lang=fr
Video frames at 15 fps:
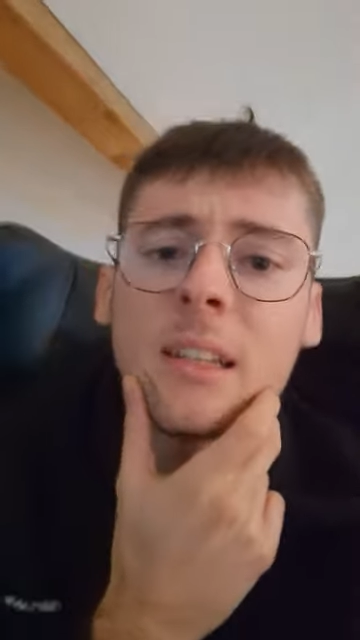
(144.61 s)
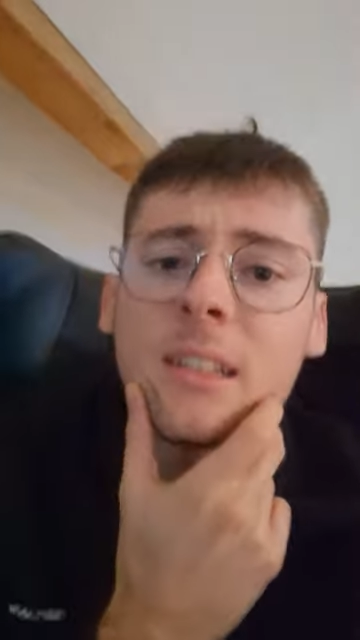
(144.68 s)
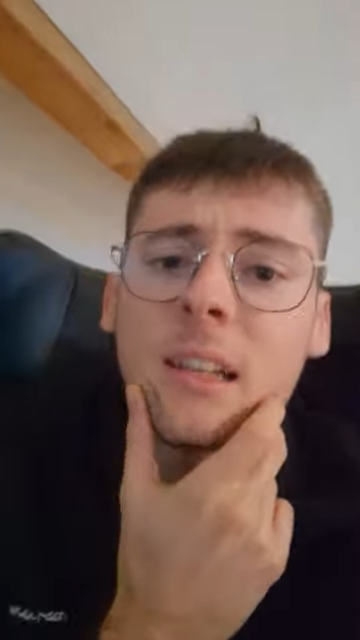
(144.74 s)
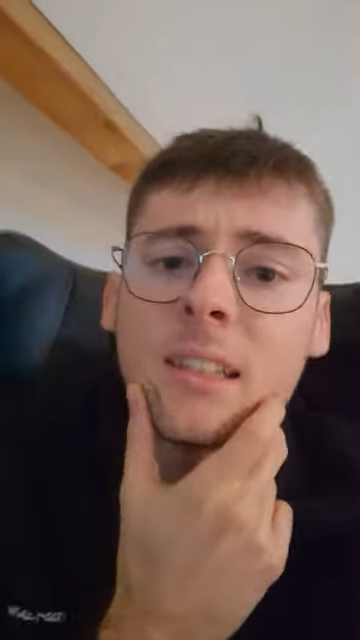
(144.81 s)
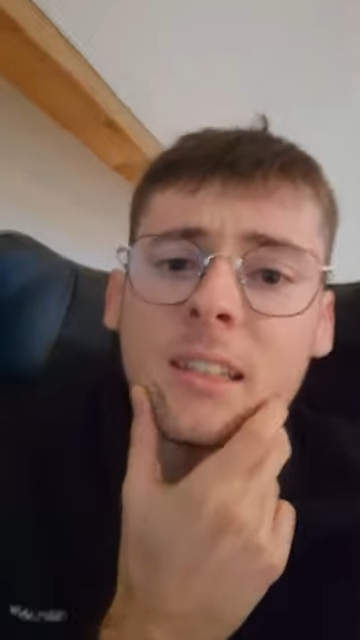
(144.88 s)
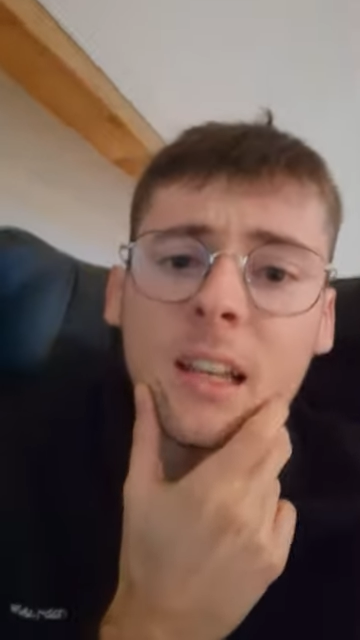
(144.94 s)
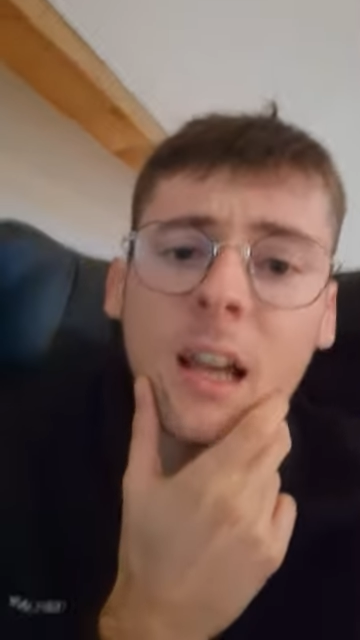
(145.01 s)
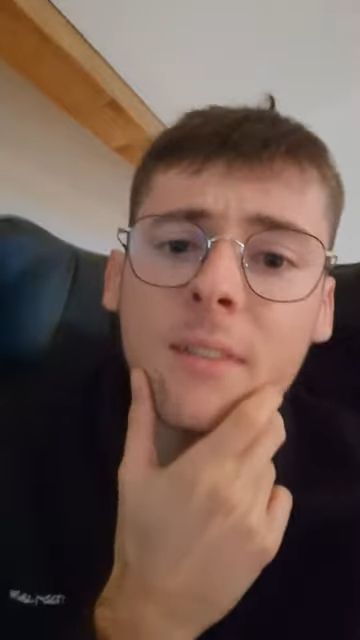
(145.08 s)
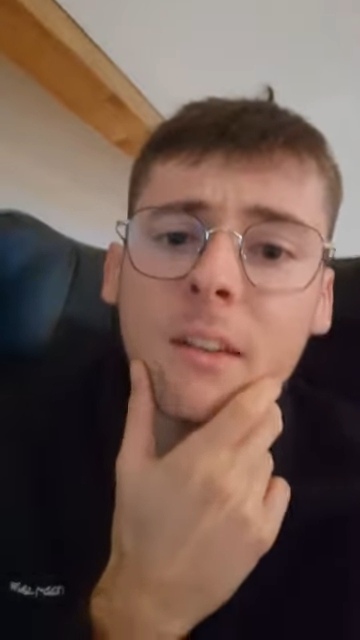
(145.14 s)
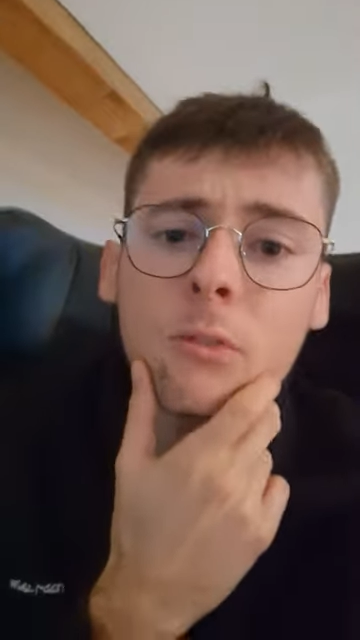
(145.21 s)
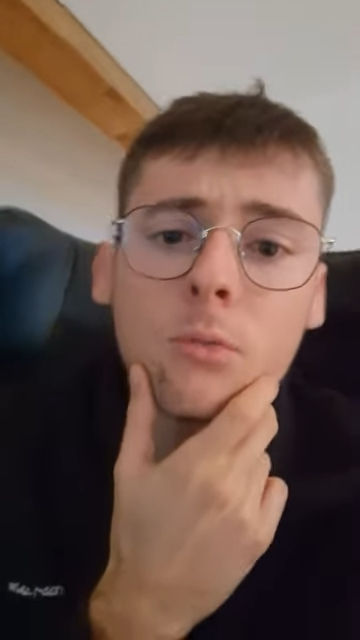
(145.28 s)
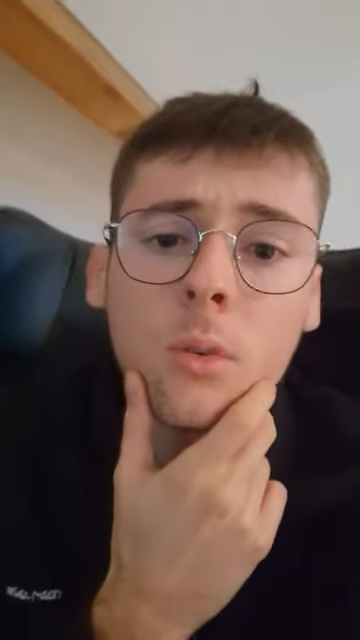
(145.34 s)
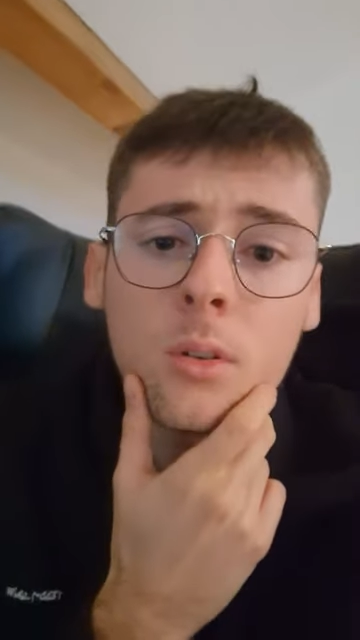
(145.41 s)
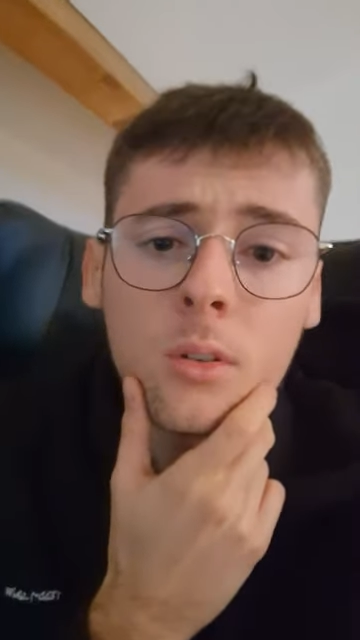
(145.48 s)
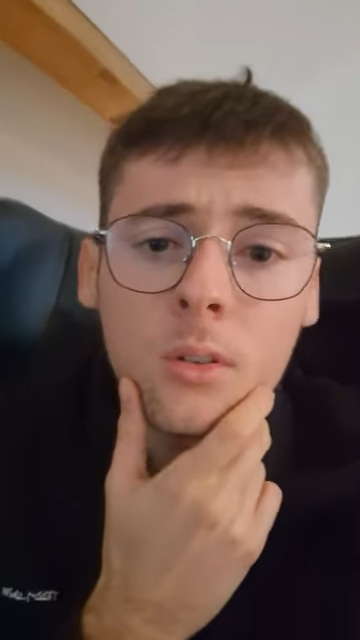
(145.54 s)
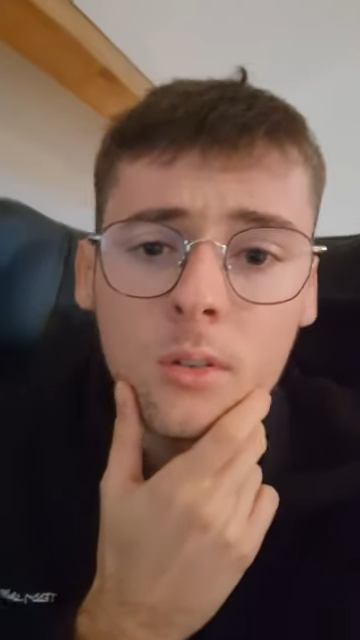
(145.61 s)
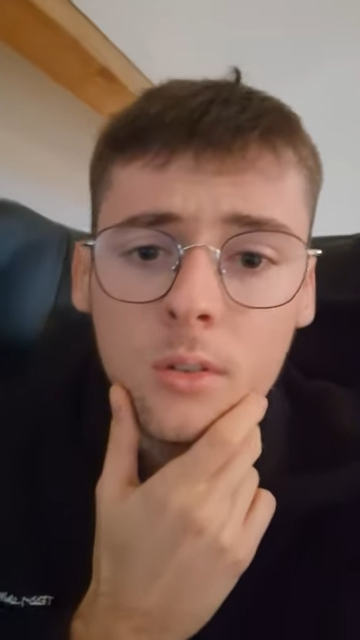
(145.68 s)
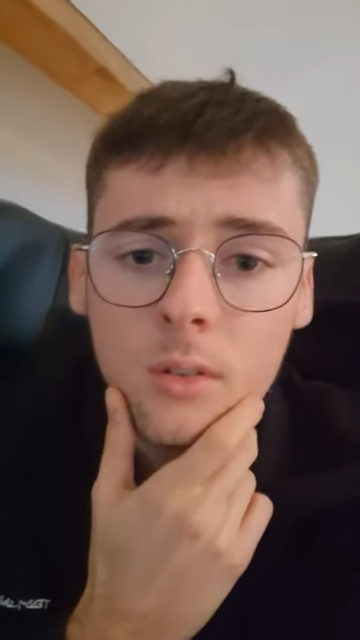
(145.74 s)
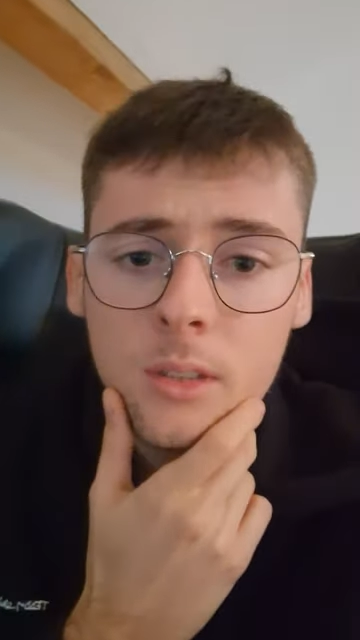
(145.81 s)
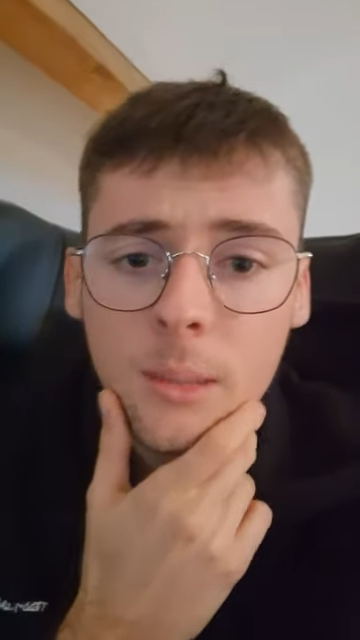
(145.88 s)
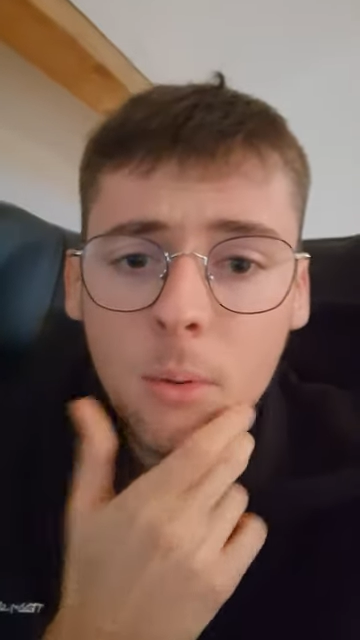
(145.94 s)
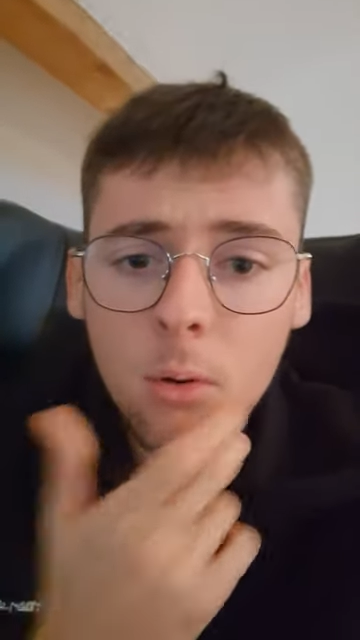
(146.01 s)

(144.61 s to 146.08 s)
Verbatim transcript: et ça, ça arrive à tout le monde, c'est